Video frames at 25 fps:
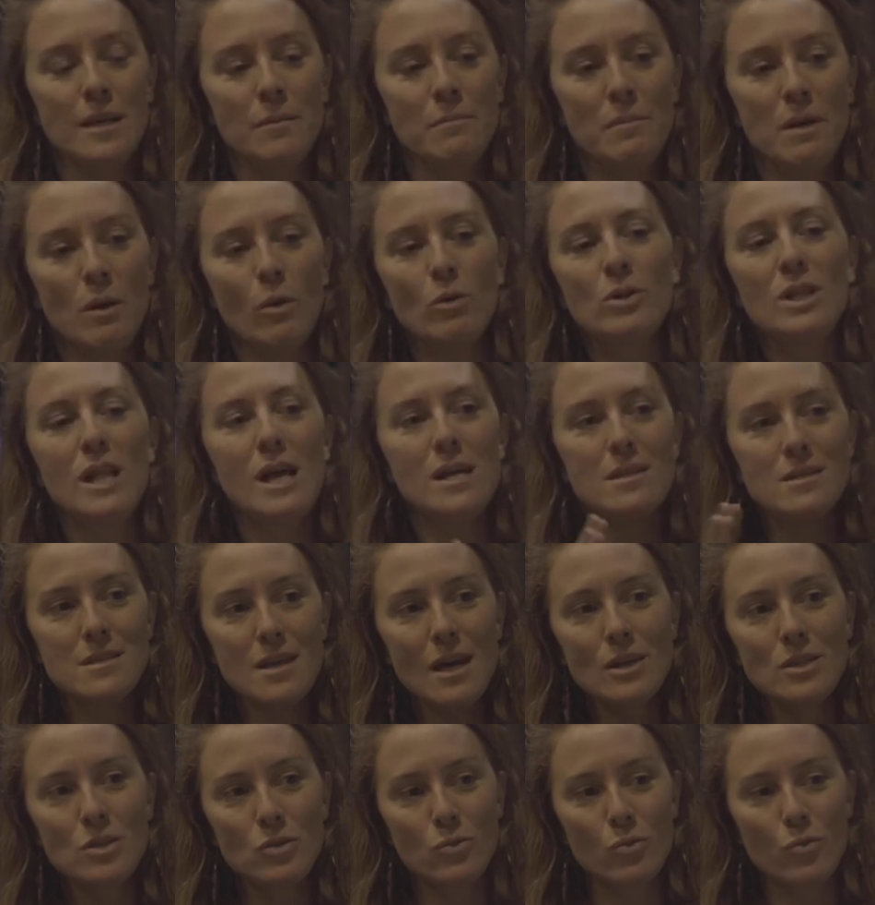Mais au-delà de
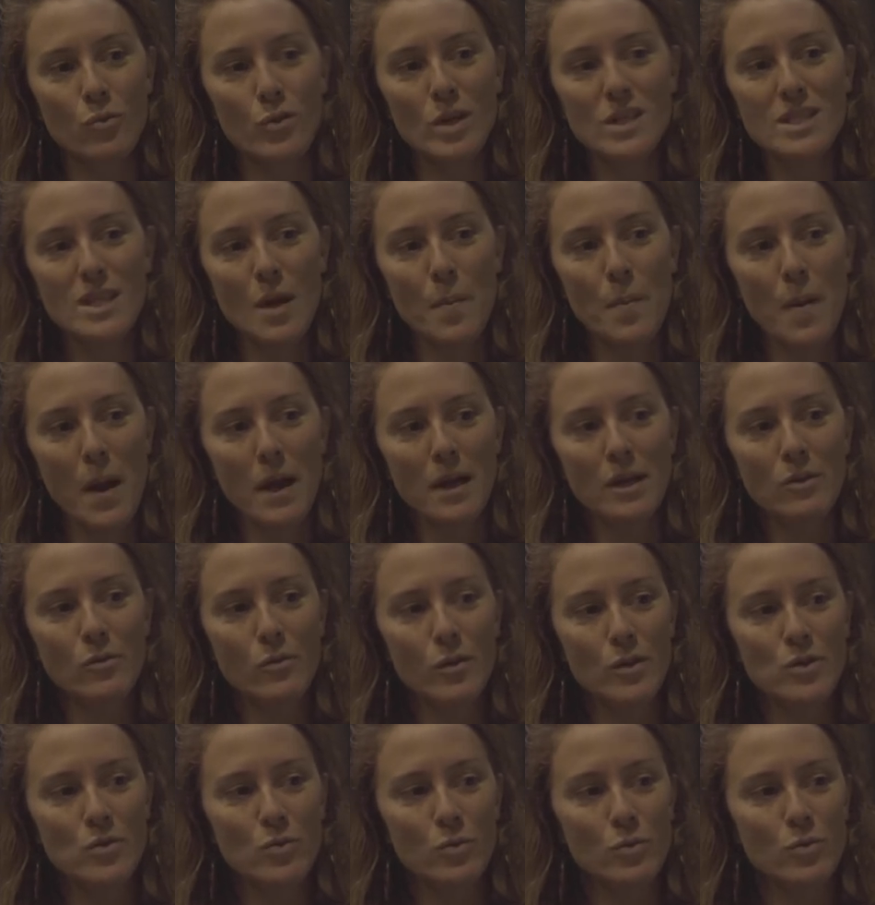ça, j'ai trouvé que ça parlait de
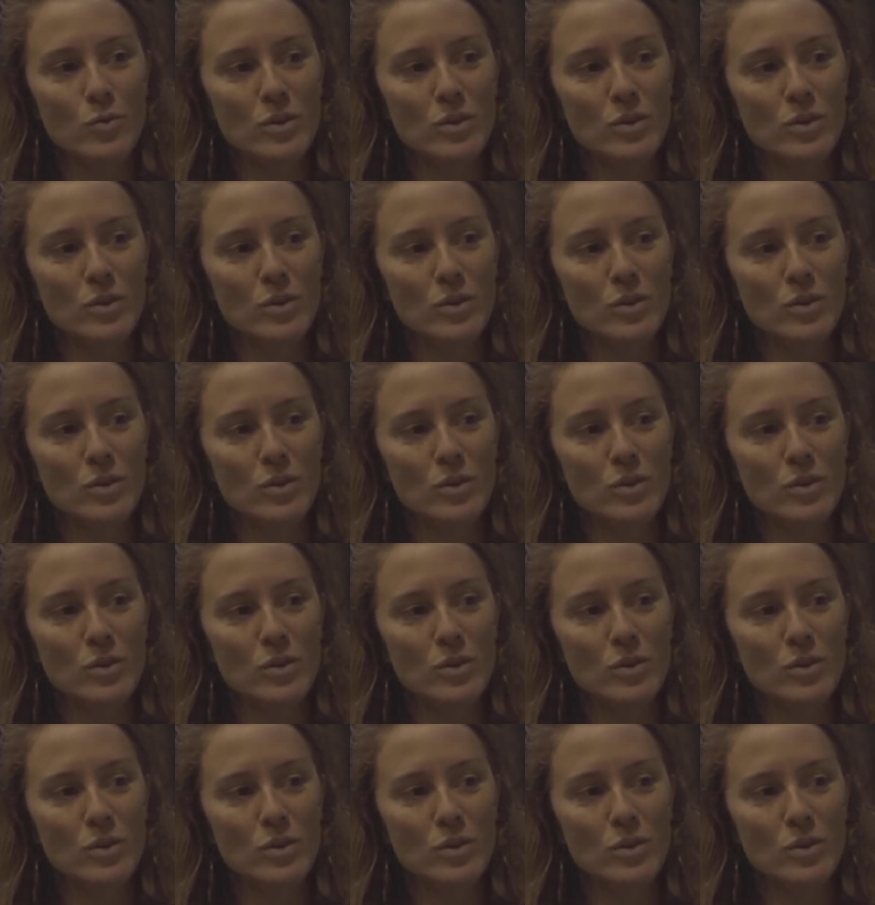façon